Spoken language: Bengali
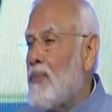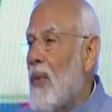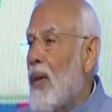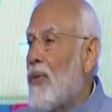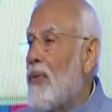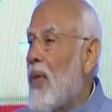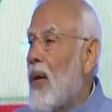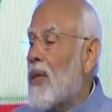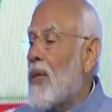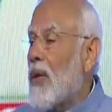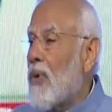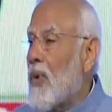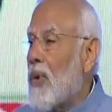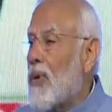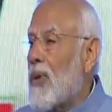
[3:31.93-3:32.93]
কয়েক
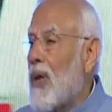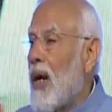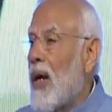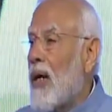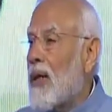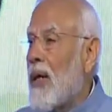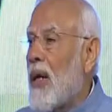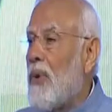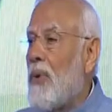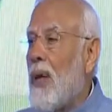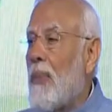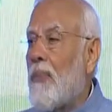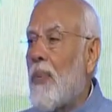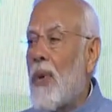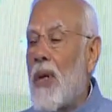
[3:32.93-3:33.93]
দশক ধরে আটকে
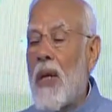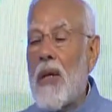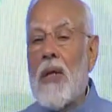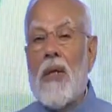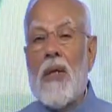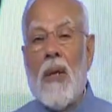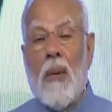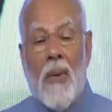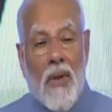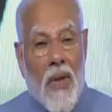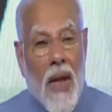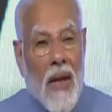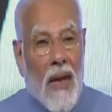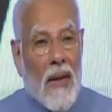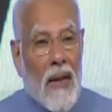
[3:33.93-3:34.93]
থাকা প্রকল্পের
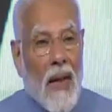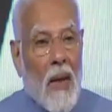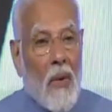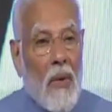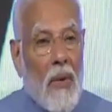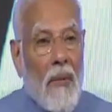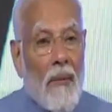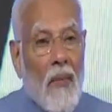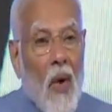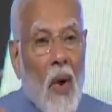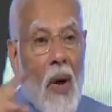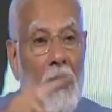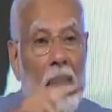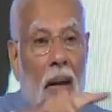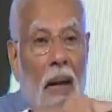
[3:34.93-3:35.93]
সমীক্ষা করি
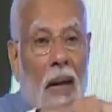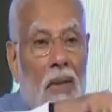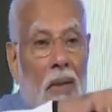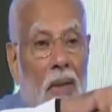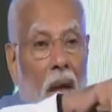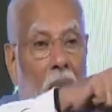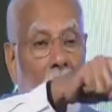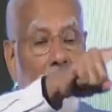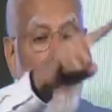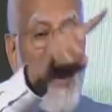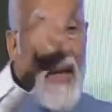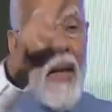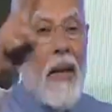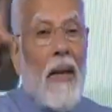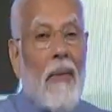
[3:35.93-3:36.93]
আর আমার সামনে
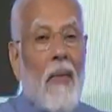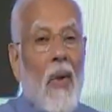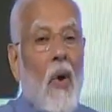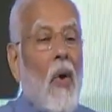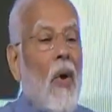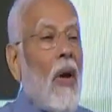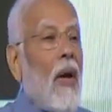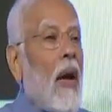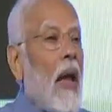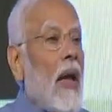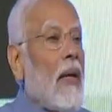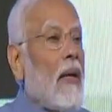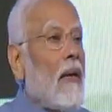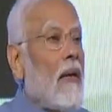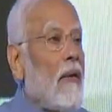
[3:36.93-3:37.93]

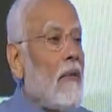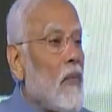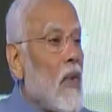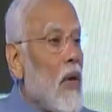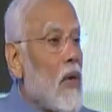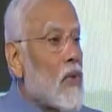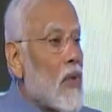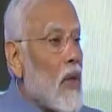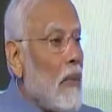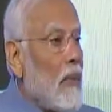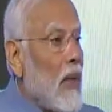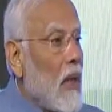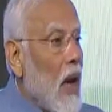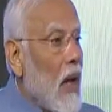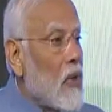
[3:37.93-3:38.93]
অনলাইনে
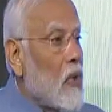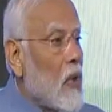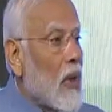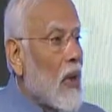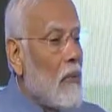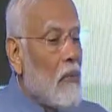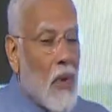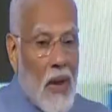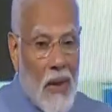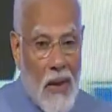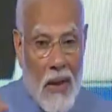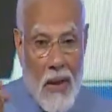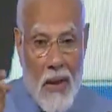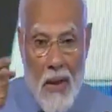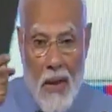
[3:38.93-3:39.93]
সমস্ত রাজ্যের মুখ্য
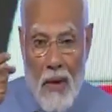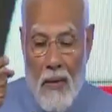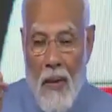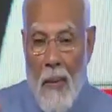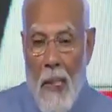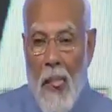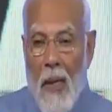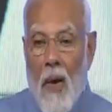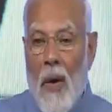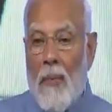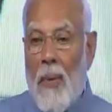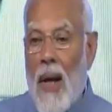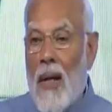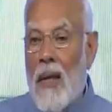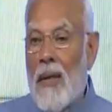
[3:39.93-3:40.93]
সচিব আর
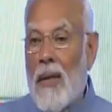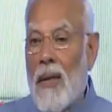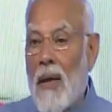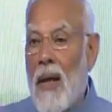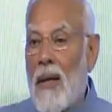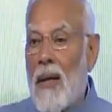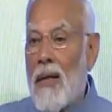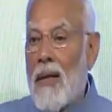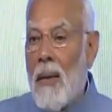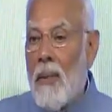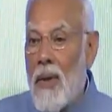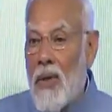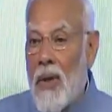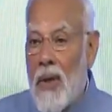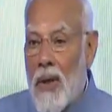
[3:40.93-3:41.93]
ভারত সরকারের
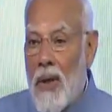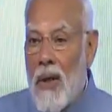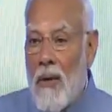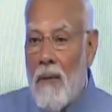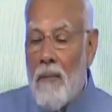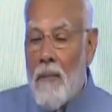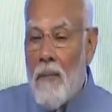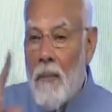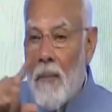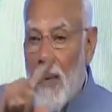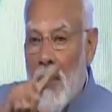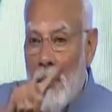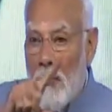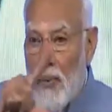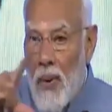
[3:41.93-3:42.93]
সমস্ত সচিব
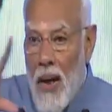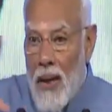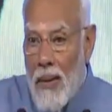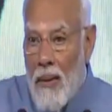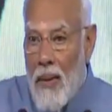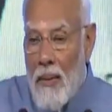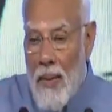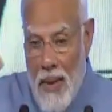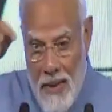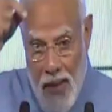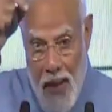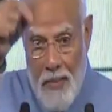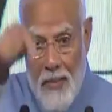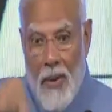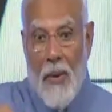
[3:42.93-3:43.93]
গোটা সময়টা
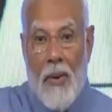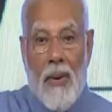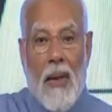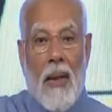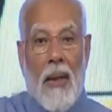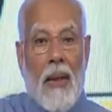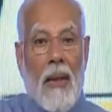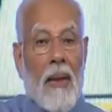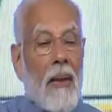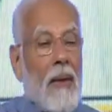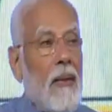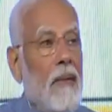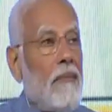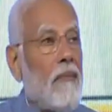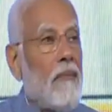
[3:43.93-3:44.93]
আমার সামনেই থাকেন
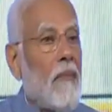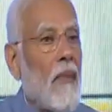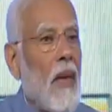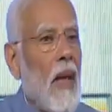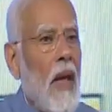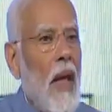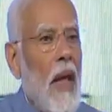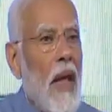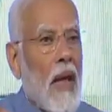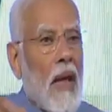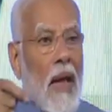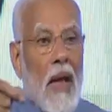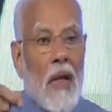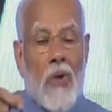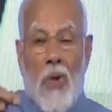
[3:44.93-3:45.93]
এক
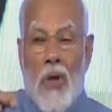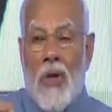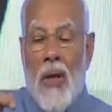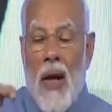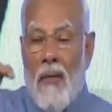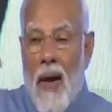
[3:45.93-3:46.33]
এক করে প্রতিটা